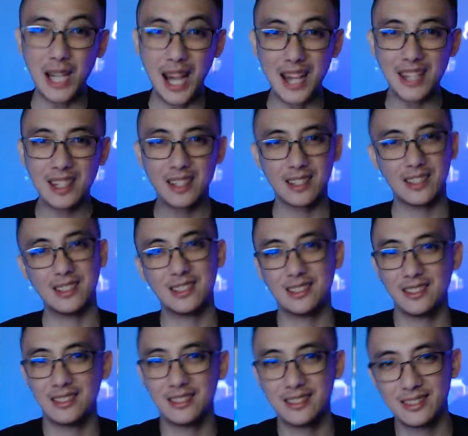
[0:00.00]
I, I'm
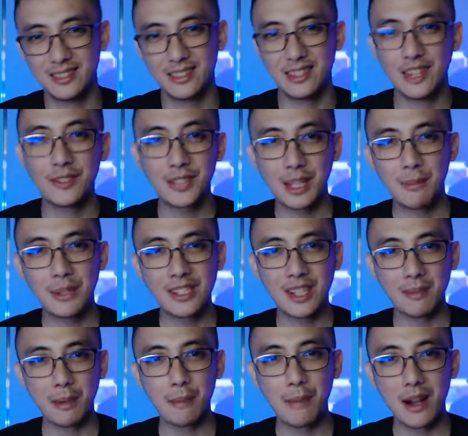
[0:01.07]
fantasizing
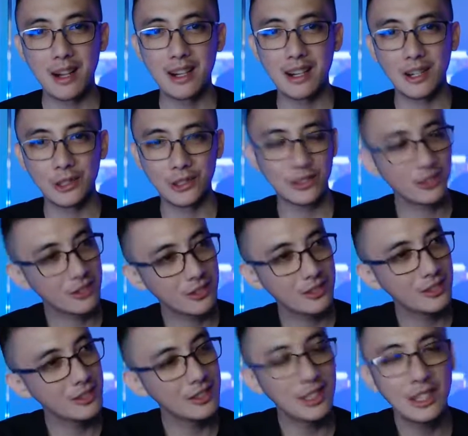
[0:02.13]
of
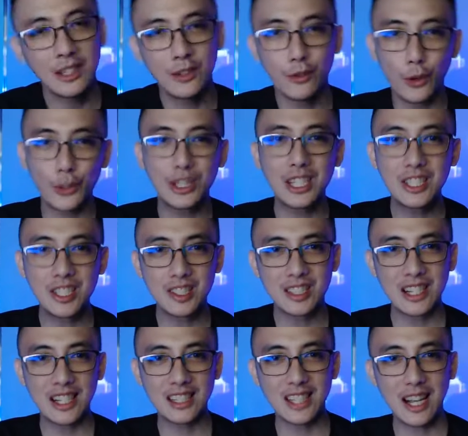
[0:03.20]
having that much
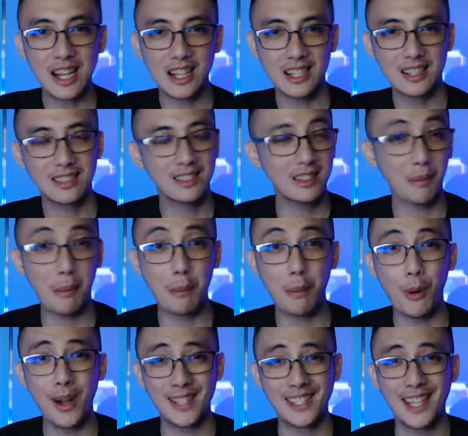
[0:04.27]
money na hindi na ako
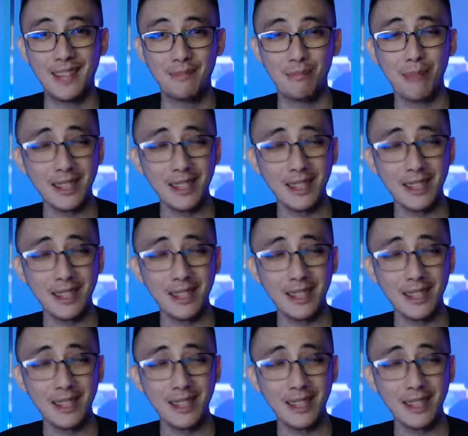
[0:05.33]
kailangan mag-alala.